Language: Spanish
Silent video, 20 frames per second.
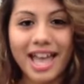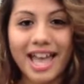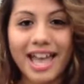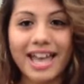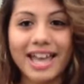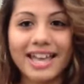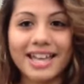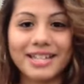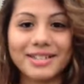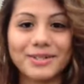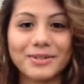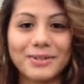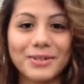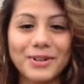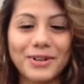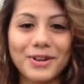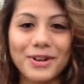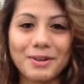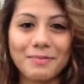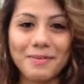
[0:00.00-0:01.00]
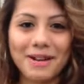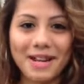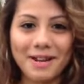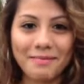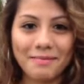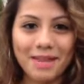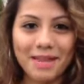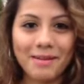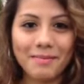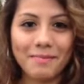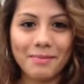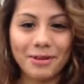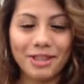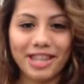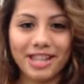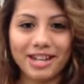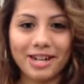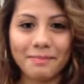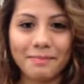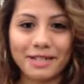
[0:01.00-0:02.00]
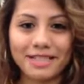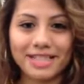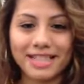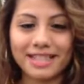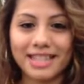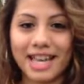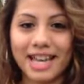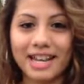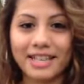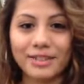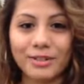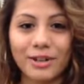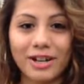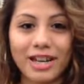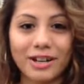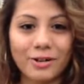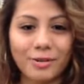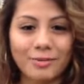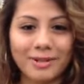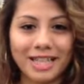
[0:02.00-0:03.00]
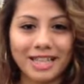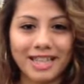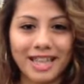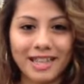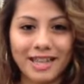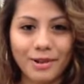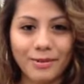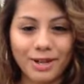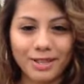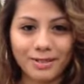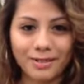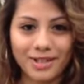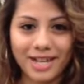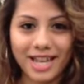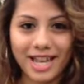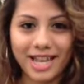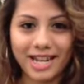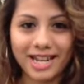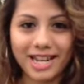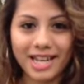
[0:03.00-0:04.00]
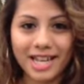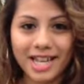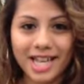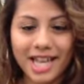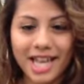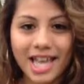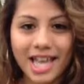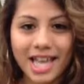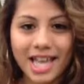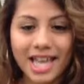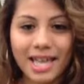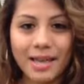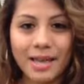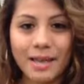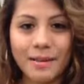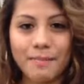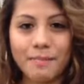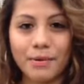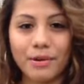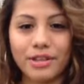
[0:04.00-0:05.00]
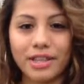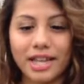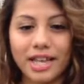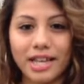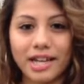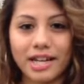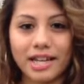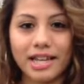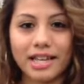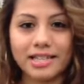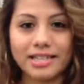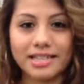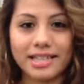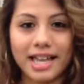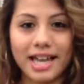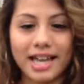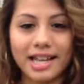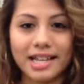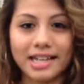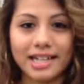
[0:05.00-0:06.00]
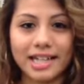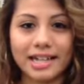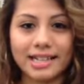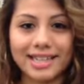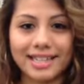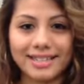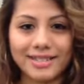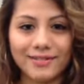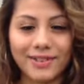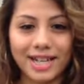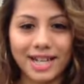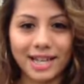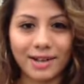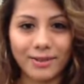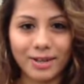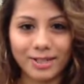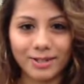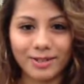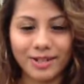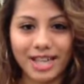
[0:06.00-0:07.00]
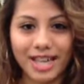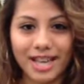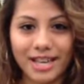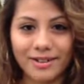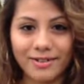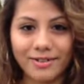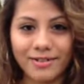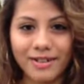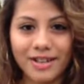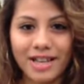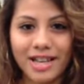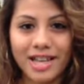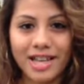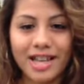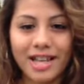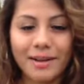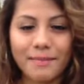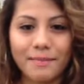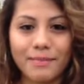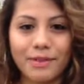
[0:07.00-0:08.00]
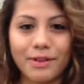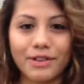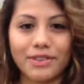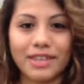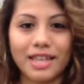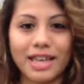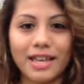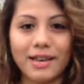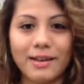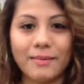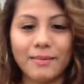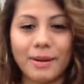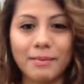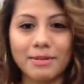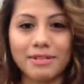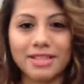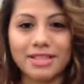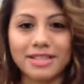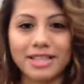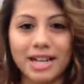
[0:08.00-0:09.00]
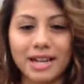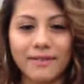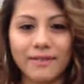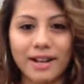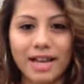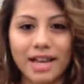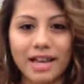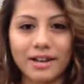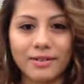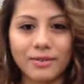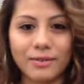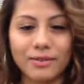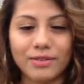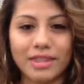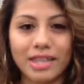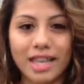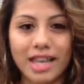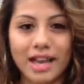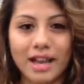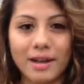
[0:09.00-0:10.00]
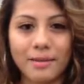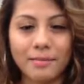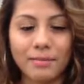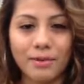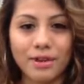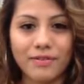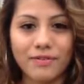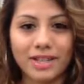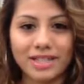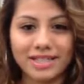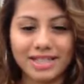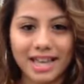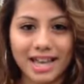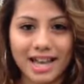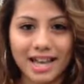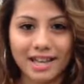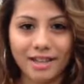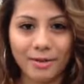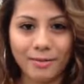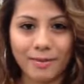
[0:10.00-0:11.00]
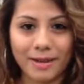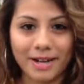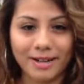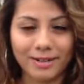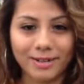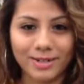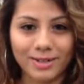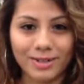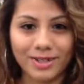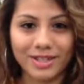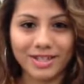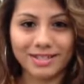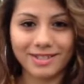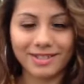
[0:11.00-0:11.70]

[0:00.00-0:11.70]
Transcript: Es un honor para mí poder representar a toda la comunidad ecuatoriana y poder estar en el desfile ecuatoriano donde vamos a celebrar un día muy festejado para nosotros.